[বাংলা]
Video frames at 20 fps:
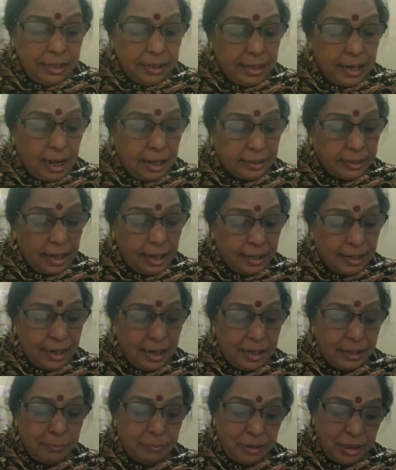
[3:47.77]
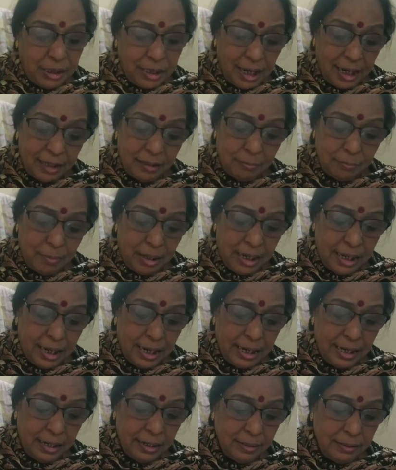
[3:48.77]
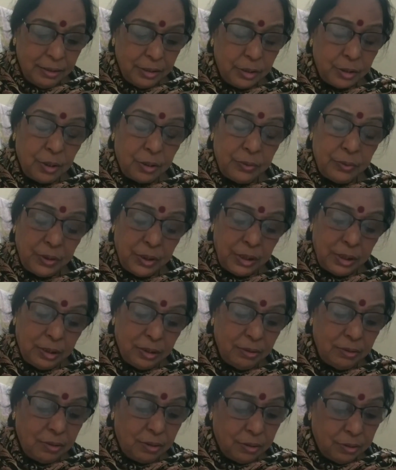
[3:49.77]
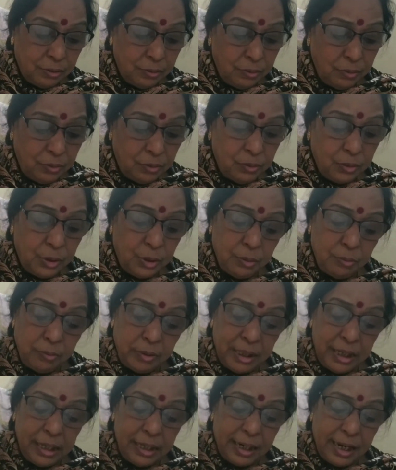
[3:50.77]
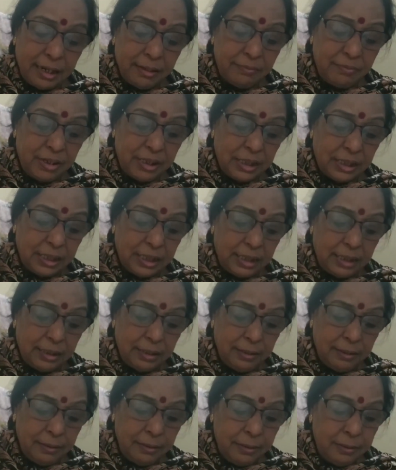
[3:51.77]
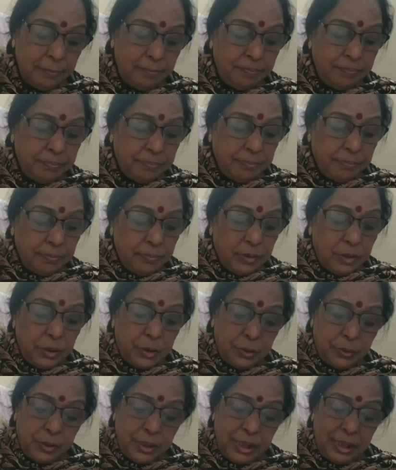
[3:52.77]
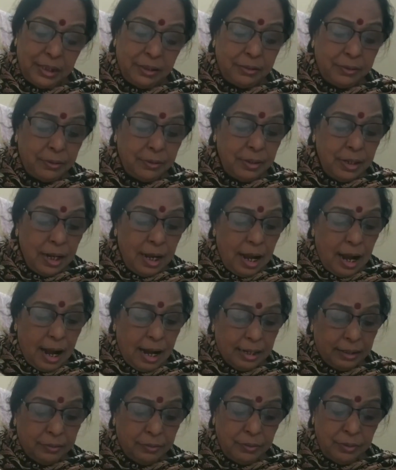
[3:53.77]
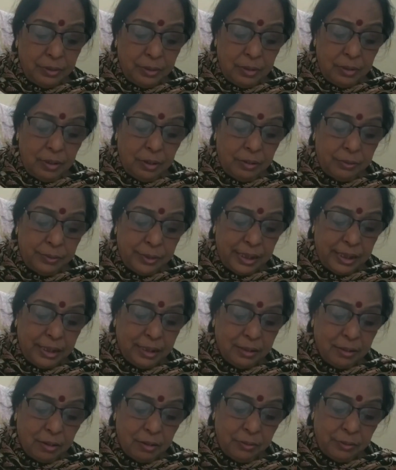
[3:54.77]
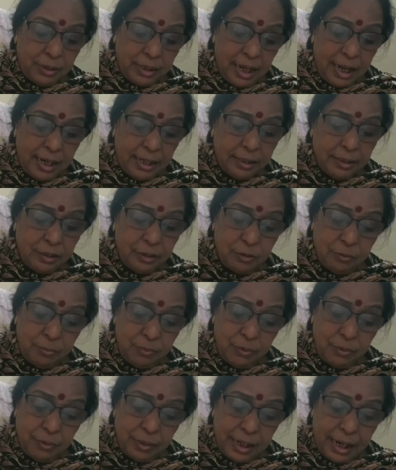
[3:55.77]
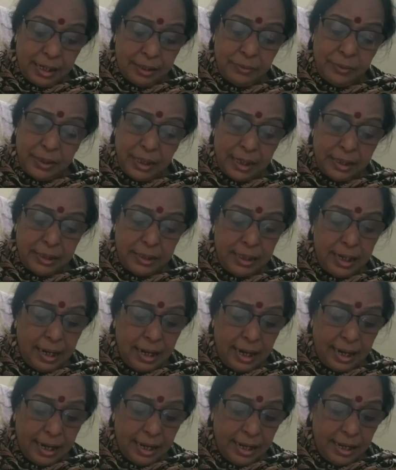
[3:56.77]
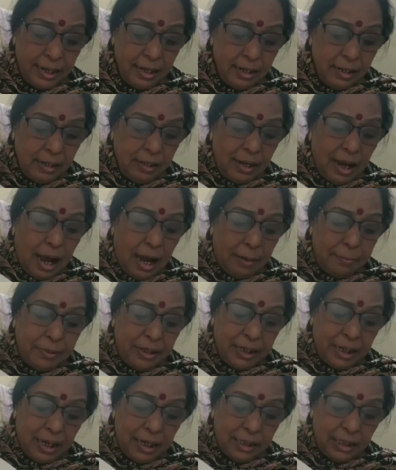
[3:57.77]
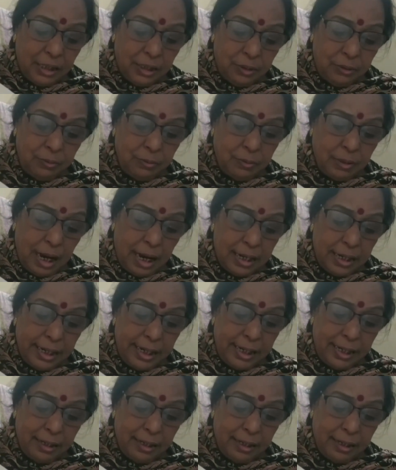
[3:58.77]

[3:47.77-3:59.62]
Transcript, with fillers: না থাকার বিষাদ মায়ায় স্বরচিত অনন্ত সুন্দর ক্যানভাসে যদিও আনন্দ লহরীর কলতান তবুও কেন জানি না হায় আবেগাশ্রু কালের